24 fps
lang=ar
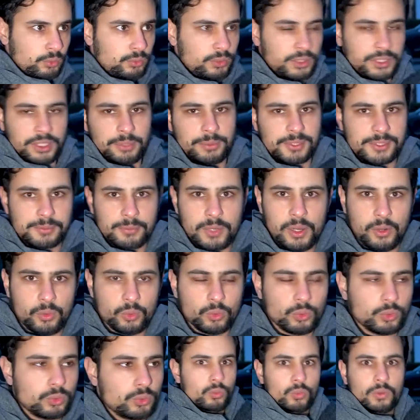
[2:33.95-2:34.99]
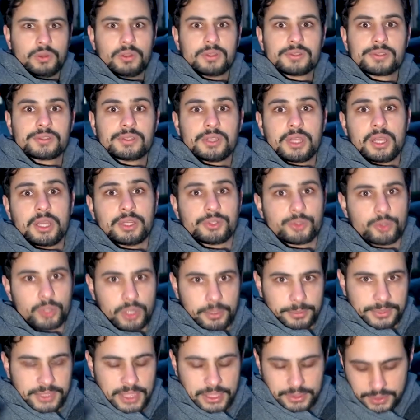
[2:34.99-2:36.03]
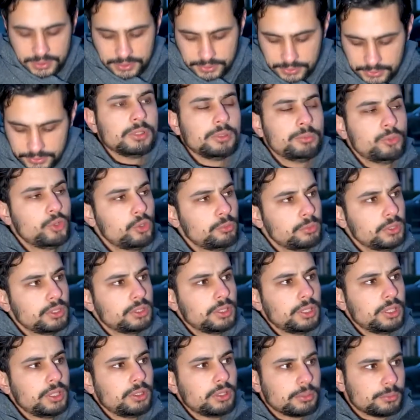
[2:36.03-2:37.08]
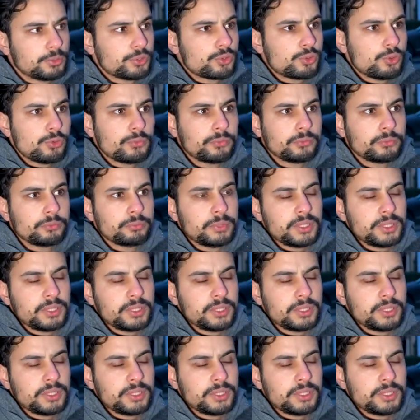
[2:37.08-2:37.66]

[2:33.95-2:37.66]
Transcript: وهن بيسمعوك والقصه شربت عدس المهم قلنا يلا بنشوف